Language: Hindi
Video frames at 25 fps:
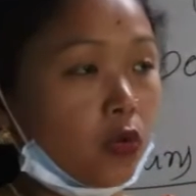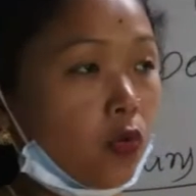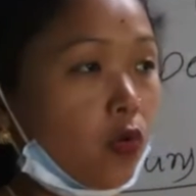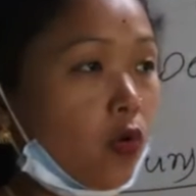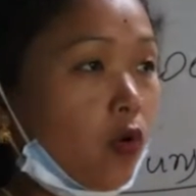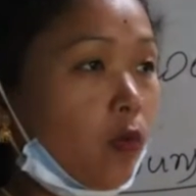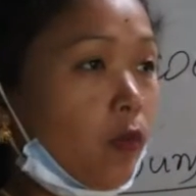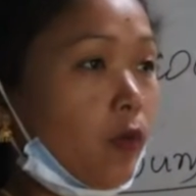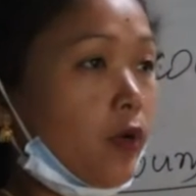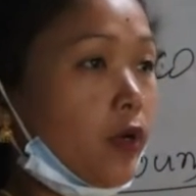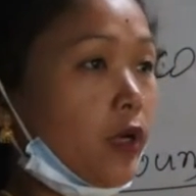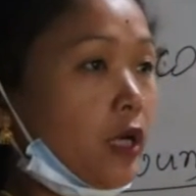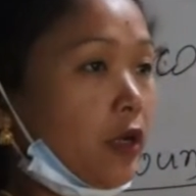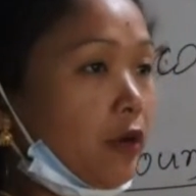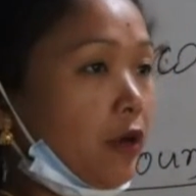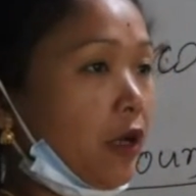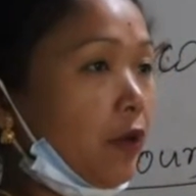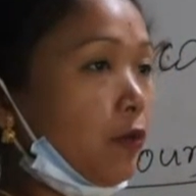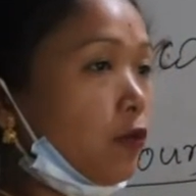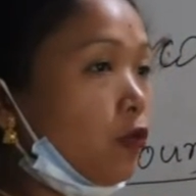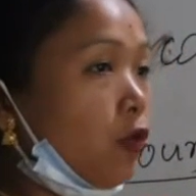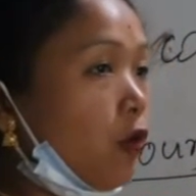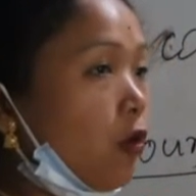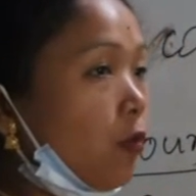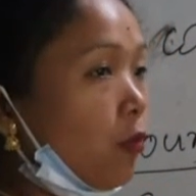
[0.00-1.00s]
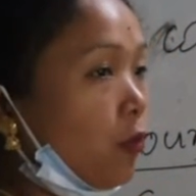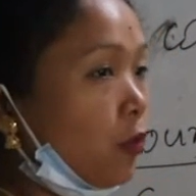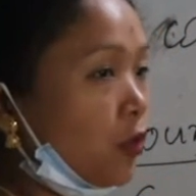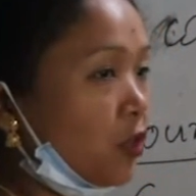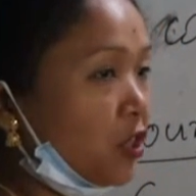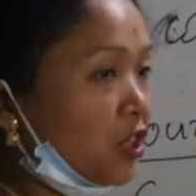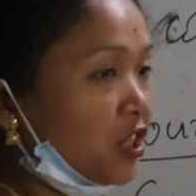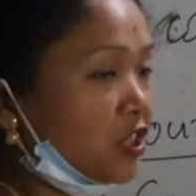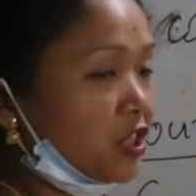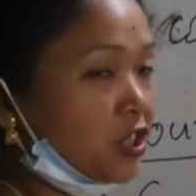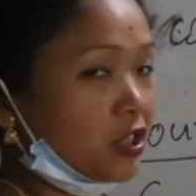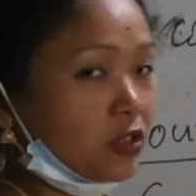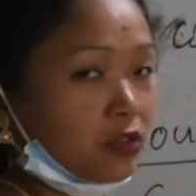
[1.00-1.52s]
कॉमन नाउन हम
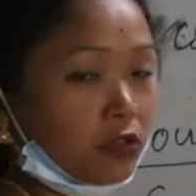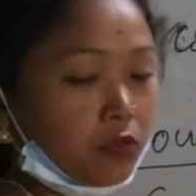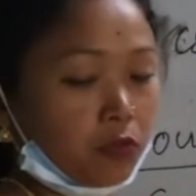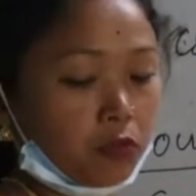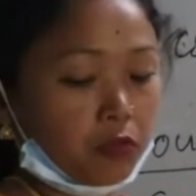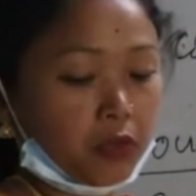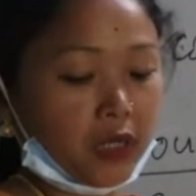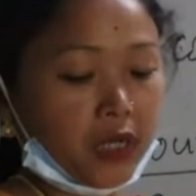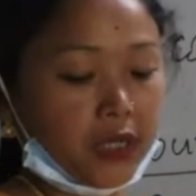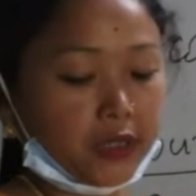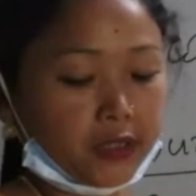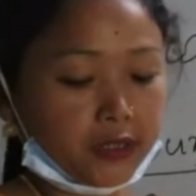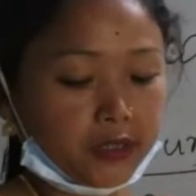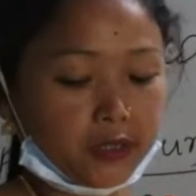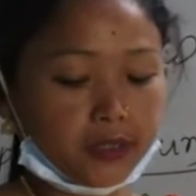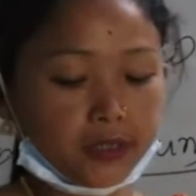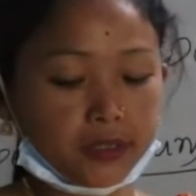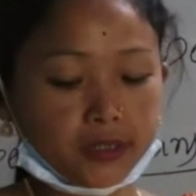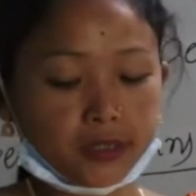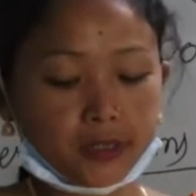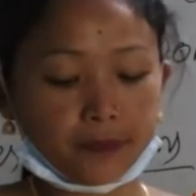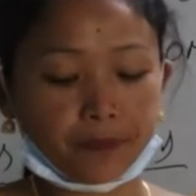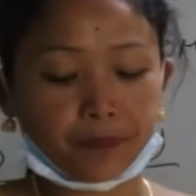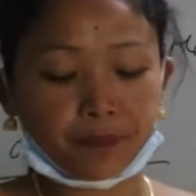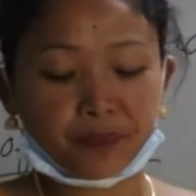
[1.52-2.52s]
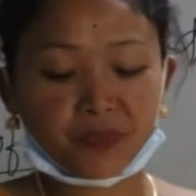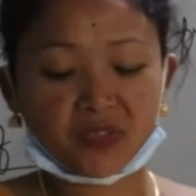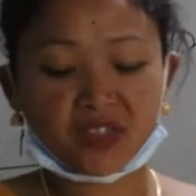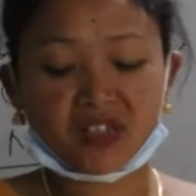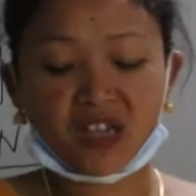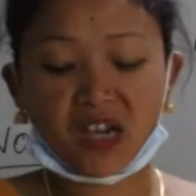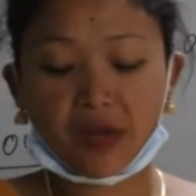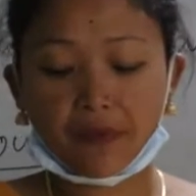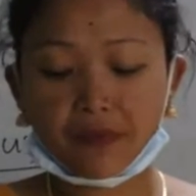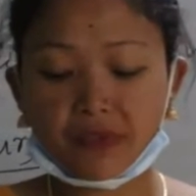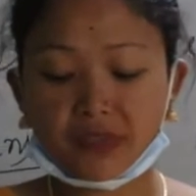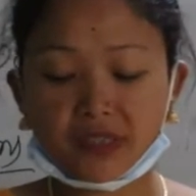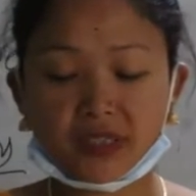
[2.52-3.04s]
कॉमनली जिसको बुलाते हैं कि नहीं
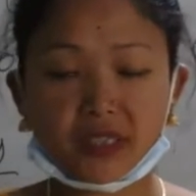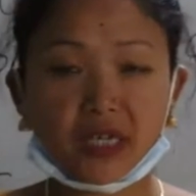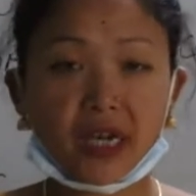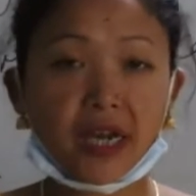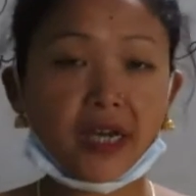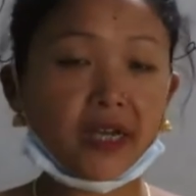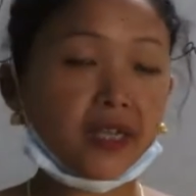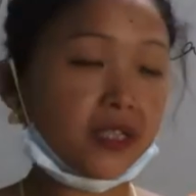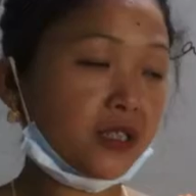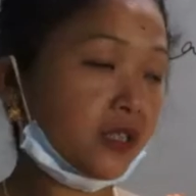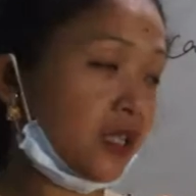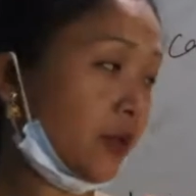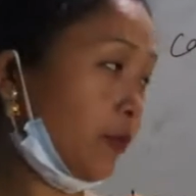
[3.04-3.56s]
अभी क्या है